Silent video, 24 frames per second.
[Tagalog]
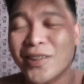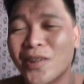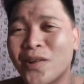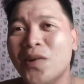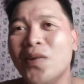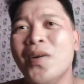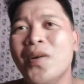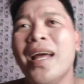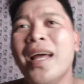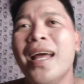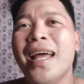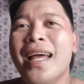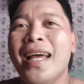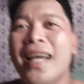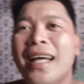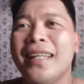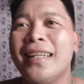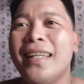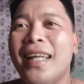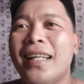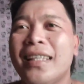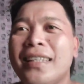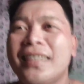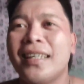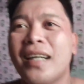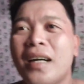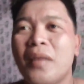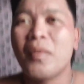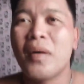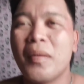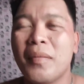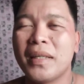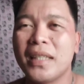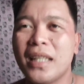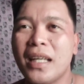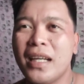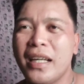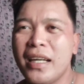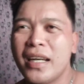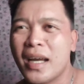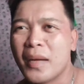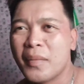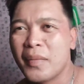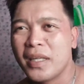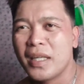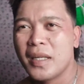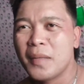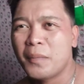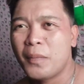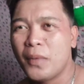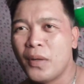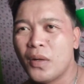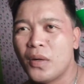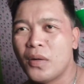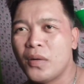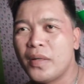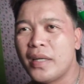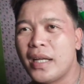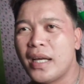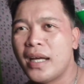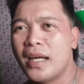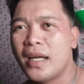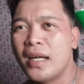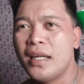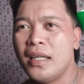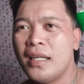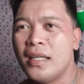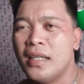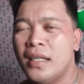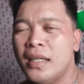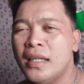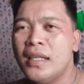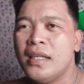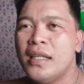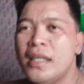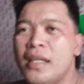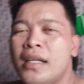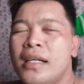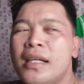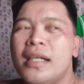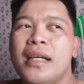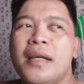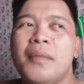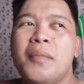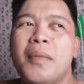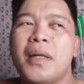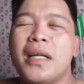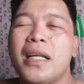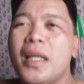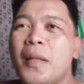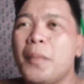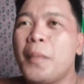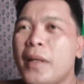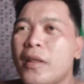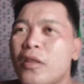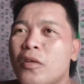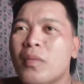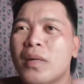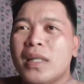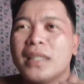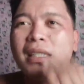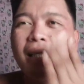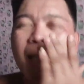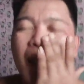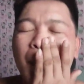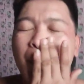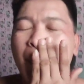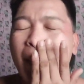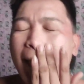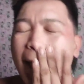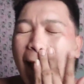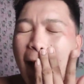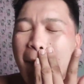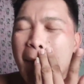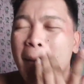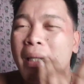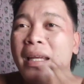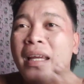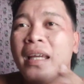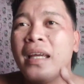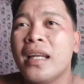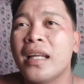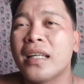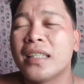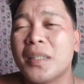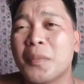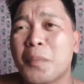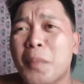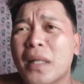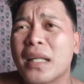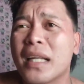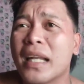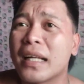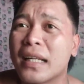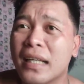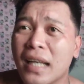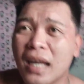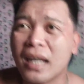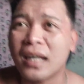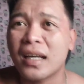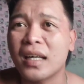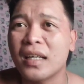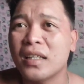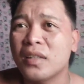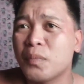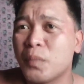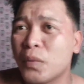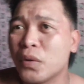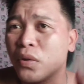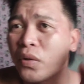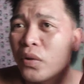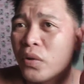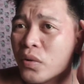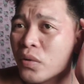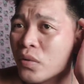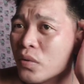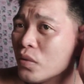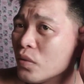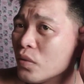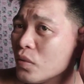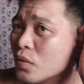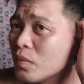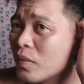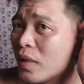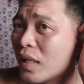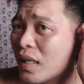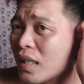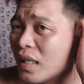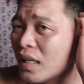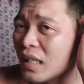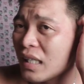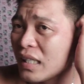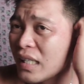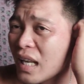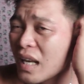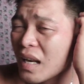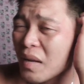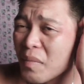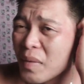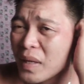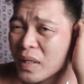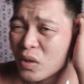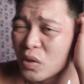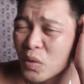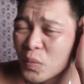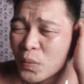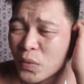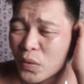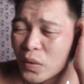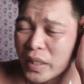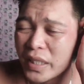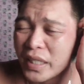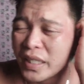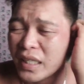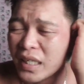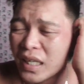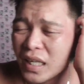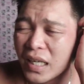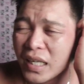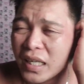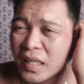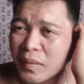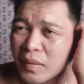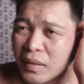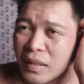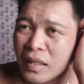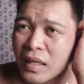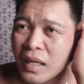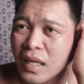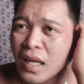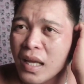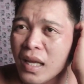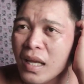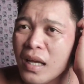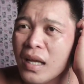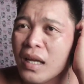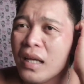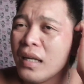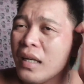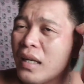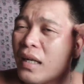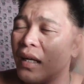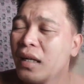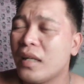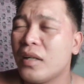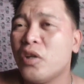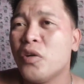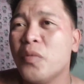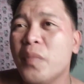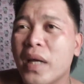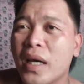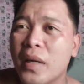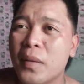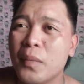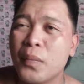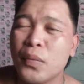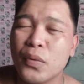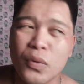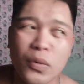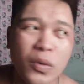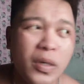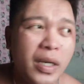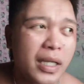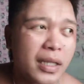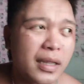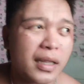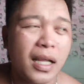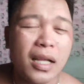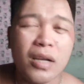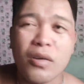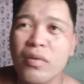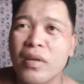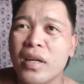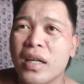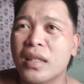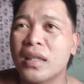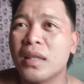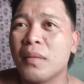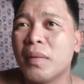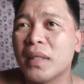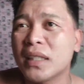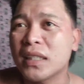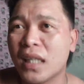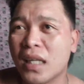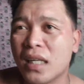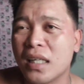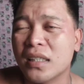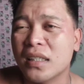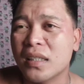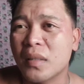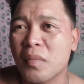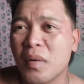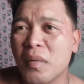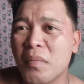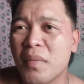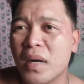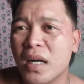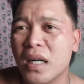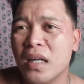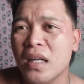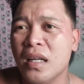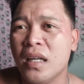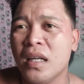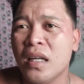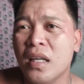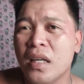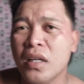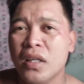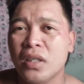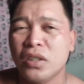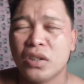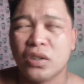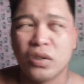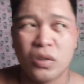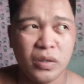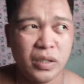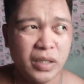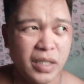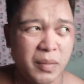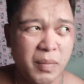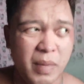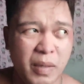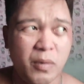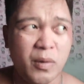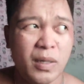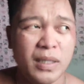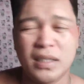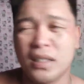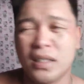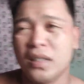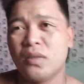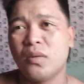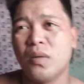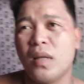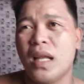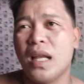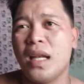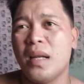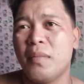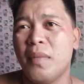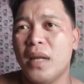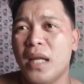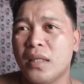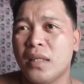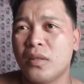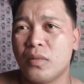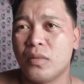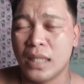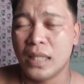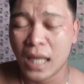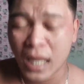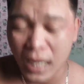So, dahil sa kamamadali namin ni Plong na magligpit ng mga sinampay namin ay nagsipaglaglagan po yung mga nilabhan ko po kanina ay nadumihan po ulit lalo na basa na sa baba so hindi maiwasan so lalablan